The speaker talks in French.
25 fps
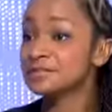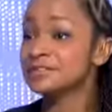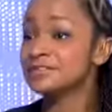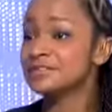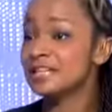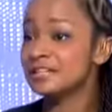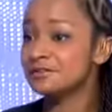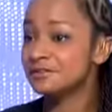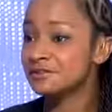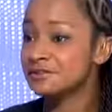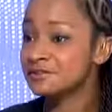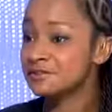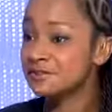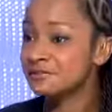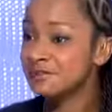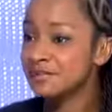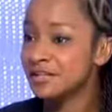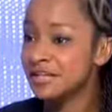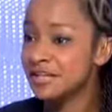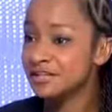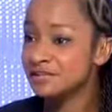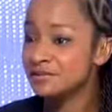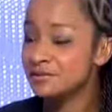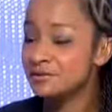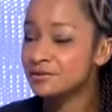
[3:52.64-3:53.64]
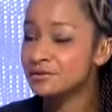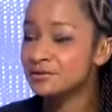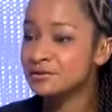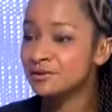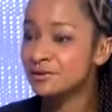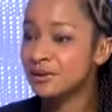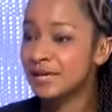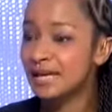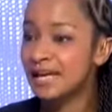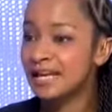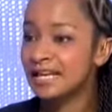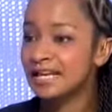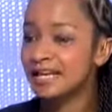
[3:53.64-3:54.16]
parce que c'est une agence de voyage
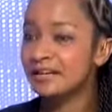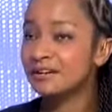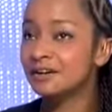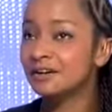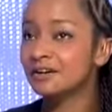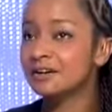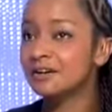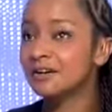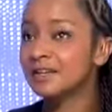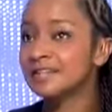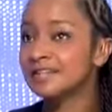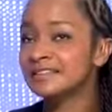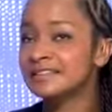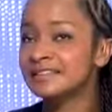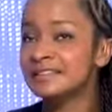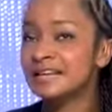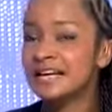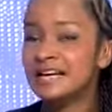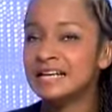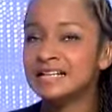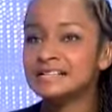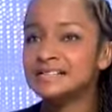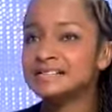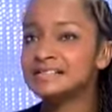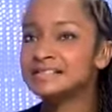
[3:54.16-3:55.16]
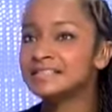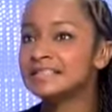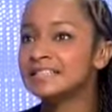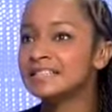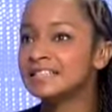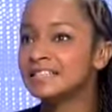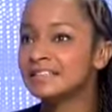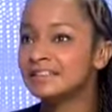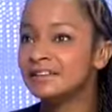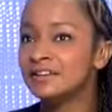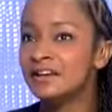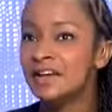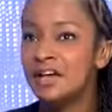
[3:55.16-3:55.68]
culturel. Alors leur idéal,
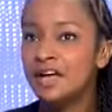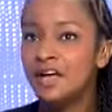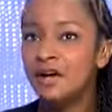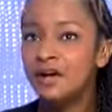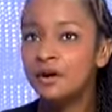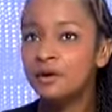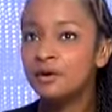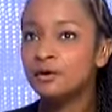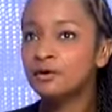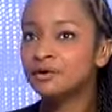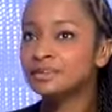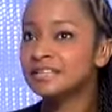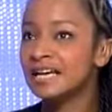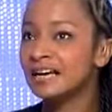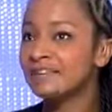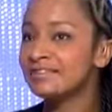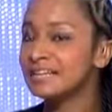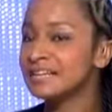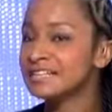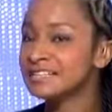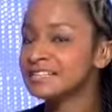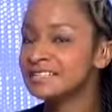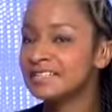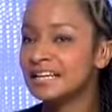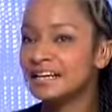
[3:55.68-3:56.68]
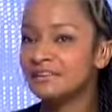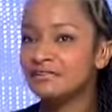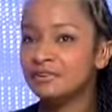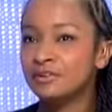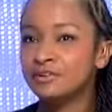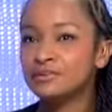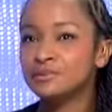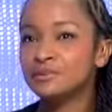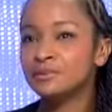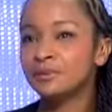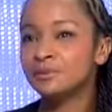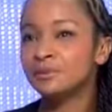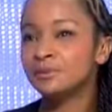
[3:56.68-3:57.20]
c'est traverser la
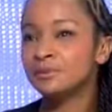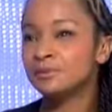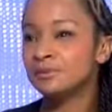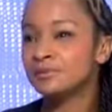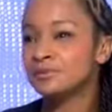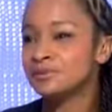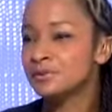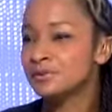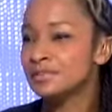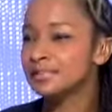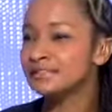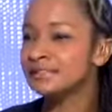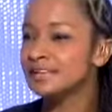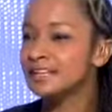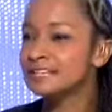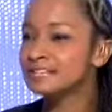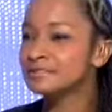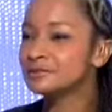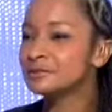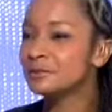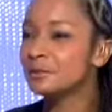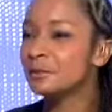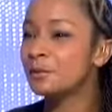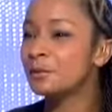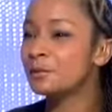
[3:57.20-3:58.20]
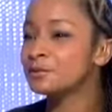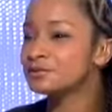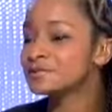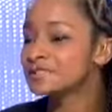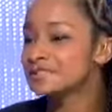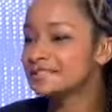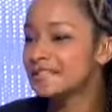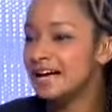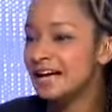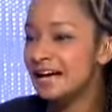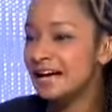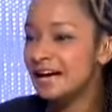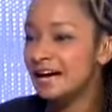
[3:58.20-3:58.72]
France en bus sur les traces de
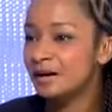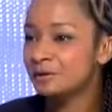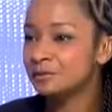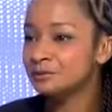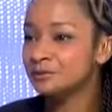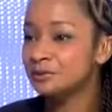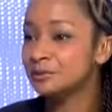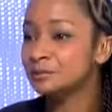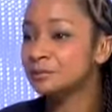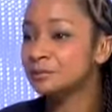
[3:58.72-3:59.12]
Ronsard ou